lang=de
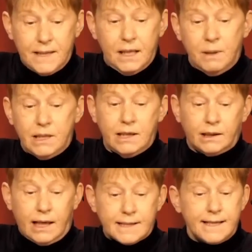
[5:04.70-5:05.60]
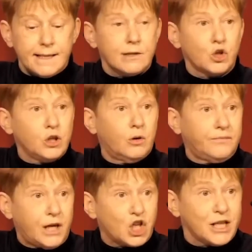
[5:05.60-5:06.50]
mit ihren rassistischen und
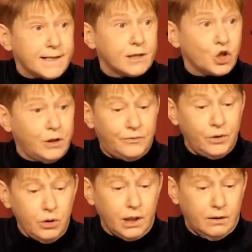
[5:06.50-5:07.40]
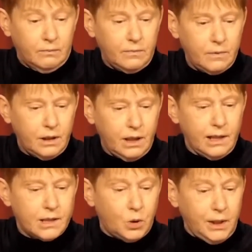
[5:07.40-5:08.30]
faschistischen Flügeln.
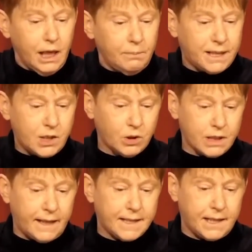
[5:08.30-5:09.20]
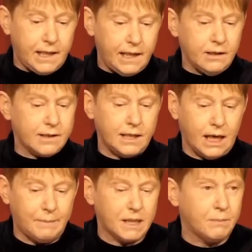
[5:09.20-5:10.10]
Zu ihr bzw. gegen sie
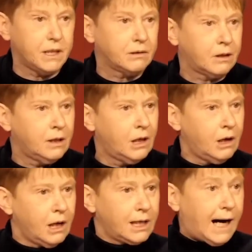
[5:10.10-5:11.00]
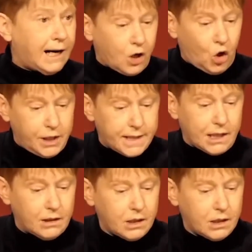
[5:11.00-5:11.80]
habe ich mich klar geäußert.